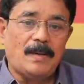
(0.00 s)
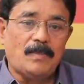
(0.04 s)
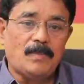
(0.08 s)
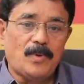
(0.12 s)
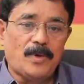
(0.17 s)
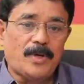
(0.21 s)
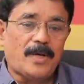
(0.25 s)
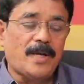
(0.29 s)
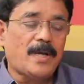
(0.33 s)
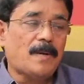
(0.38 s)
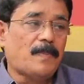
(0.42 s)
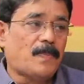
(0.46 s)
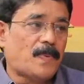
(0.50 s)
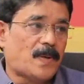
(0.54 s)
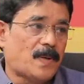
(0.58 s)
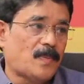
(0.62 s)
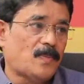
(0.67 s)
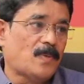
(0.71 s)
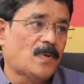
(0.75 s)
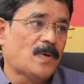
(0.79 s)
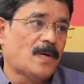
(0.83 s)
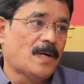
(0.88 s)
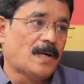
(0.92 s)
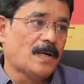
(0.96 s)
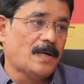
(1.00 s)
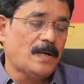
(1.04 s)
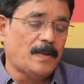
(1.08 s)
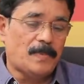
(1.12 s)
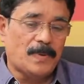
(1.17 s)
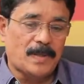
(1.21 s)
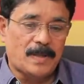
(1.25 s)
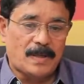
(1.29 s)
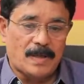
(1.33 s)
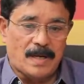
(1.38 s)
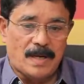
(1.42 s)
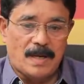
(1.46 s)
முக்கிய பிரமுகர்கள்
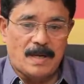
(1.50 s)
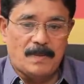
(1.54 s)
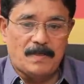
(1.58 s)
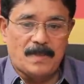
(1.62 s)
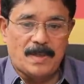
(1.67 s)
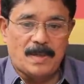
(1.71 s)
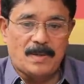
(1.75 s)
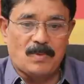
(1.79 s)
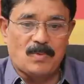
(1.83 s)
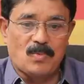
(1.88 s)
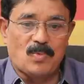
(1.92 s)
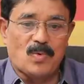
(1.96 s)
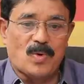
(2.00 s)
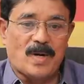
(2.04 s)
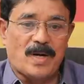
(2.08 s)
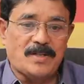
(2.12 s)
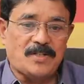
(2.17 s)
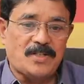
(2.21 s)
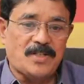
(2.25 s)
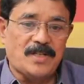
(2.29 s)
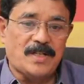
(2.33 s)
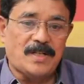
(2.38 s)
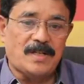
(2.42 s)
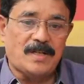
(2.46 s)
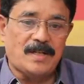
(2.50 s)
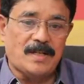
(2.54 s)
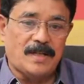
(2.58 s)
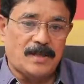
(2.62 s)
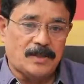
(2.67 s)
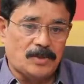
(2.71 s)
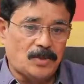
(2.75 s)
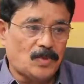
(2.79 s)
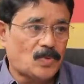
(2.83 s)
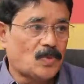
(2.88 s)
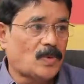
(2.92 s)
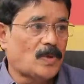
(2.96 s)
இப்போ கிராம ஊராட்சி என்று
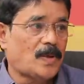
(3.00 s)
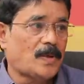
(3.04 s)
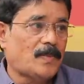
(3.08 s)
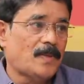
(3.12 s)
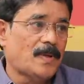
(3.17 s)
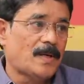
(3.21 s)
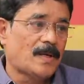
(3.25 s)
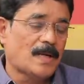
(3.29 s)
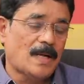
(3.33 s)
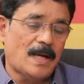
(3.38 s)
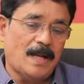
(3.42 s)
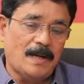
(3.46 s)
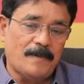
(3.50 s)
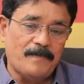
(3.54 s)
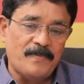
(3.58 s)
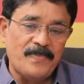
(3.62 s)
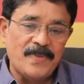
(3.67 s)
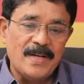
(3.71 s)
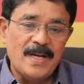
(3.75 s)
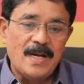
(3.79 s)
எடுத்துக்கொண்டோம் என்றால்